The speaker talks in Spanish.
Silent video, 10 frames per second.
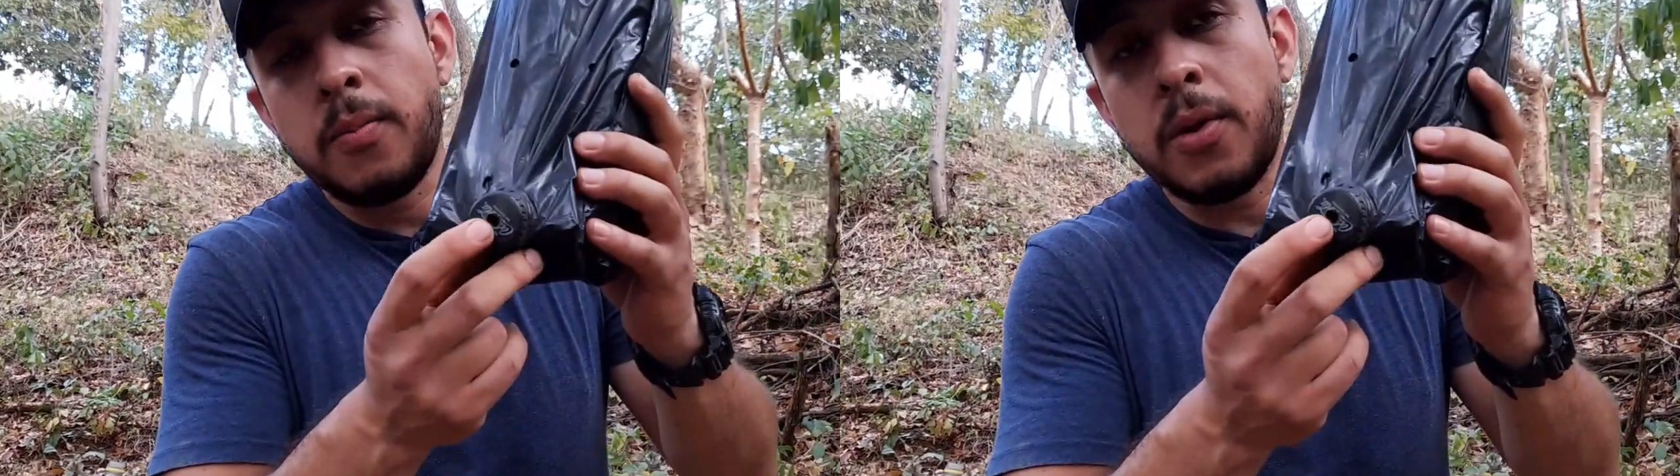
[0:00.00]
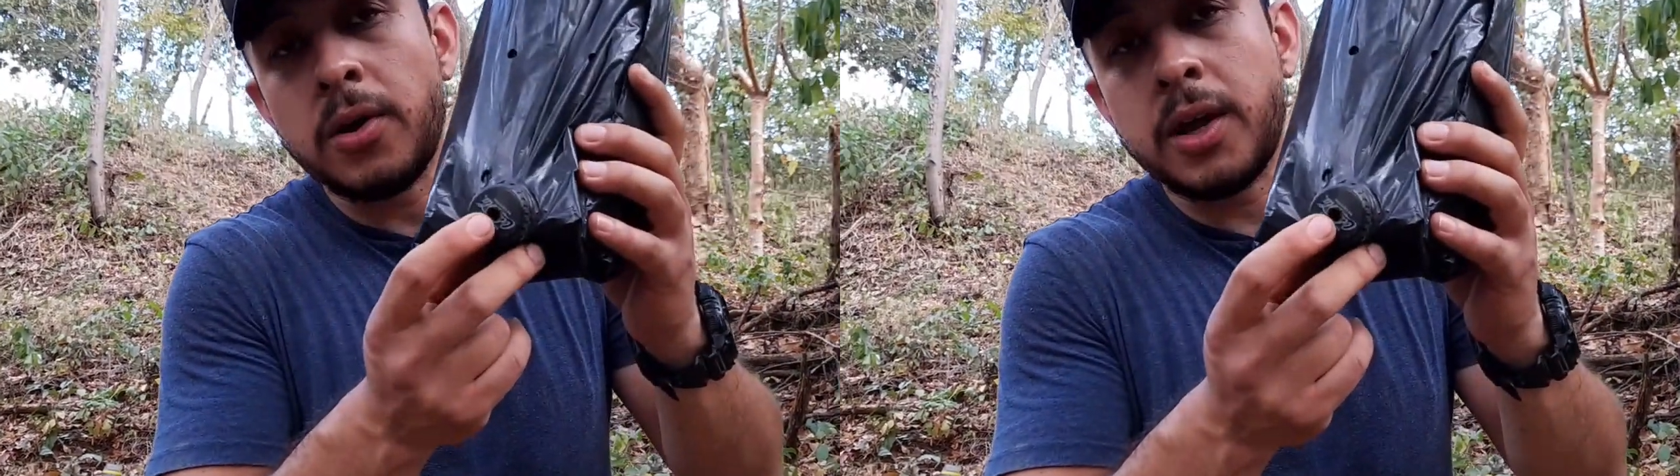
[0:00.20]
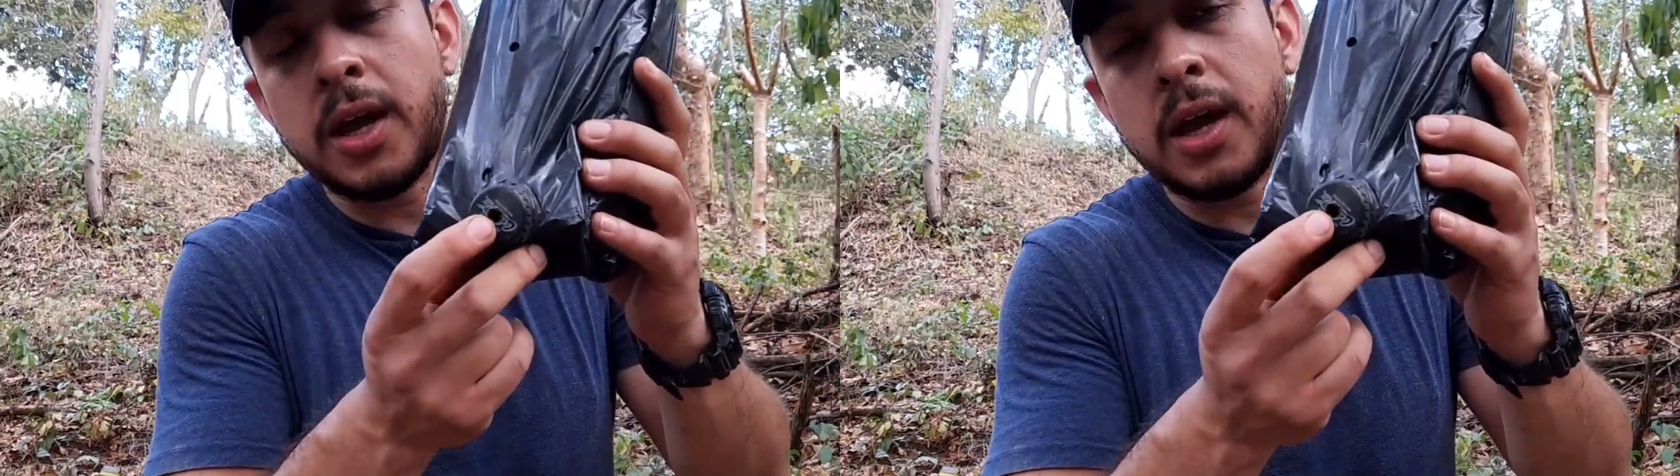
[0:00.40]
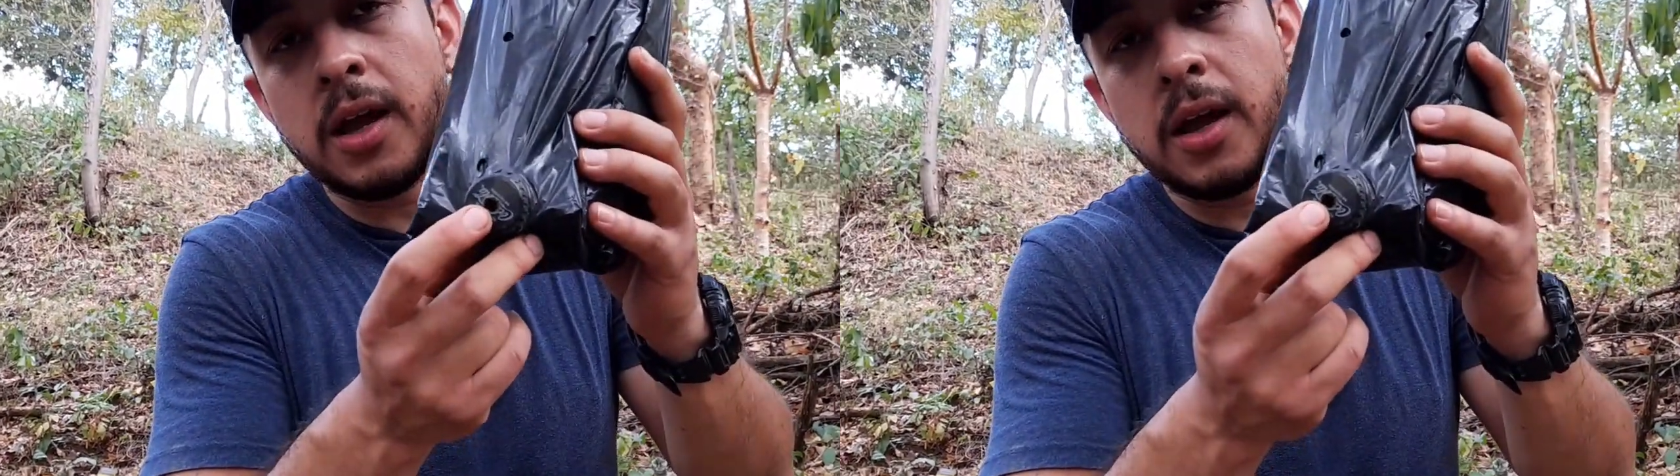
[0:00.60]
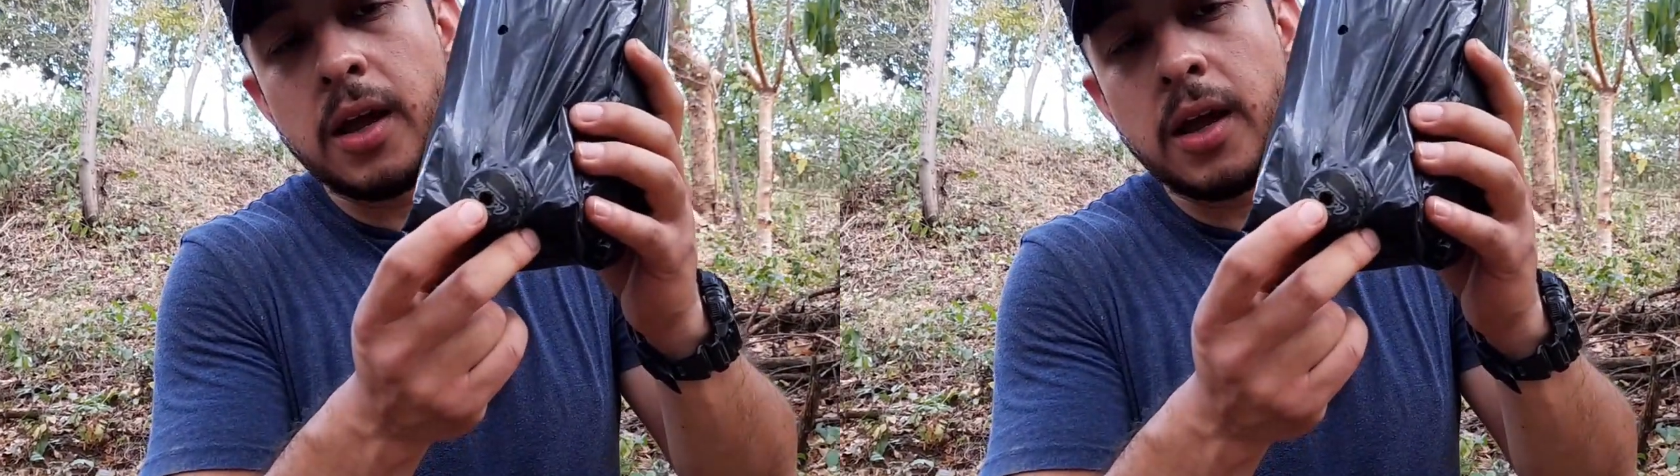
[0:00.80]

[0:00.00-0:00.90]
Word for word: porque